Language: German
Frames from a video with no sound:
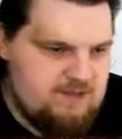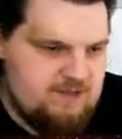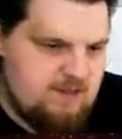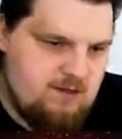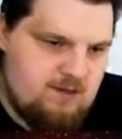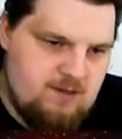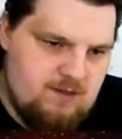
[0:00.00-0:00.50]

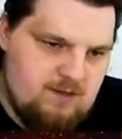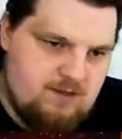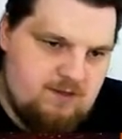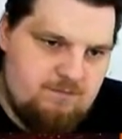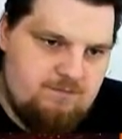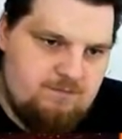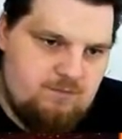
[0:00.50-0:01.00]
Äh,
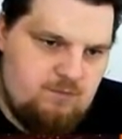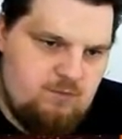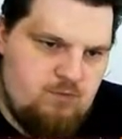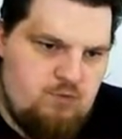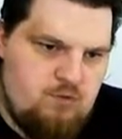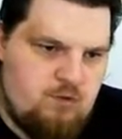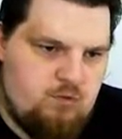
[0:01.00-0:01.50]

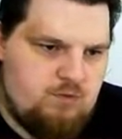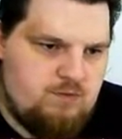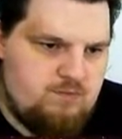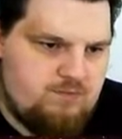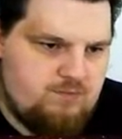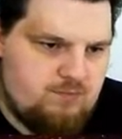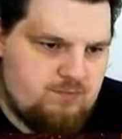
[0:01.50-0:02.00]
na gut.
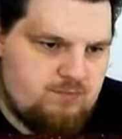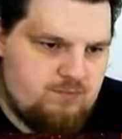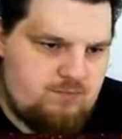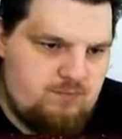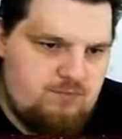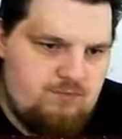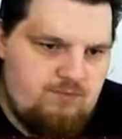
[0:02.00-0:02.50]

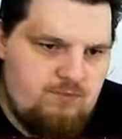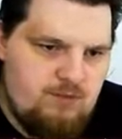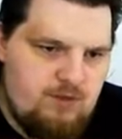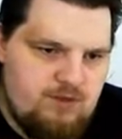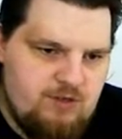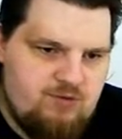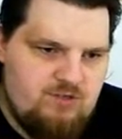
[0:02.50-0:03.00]

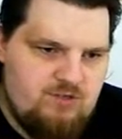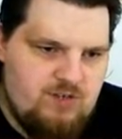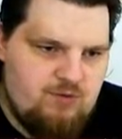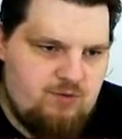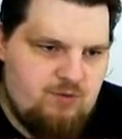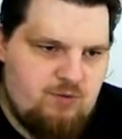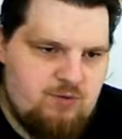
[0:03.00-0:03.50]
Ist ganz
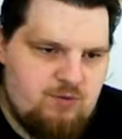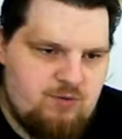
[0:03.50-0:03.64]
in Ordnung.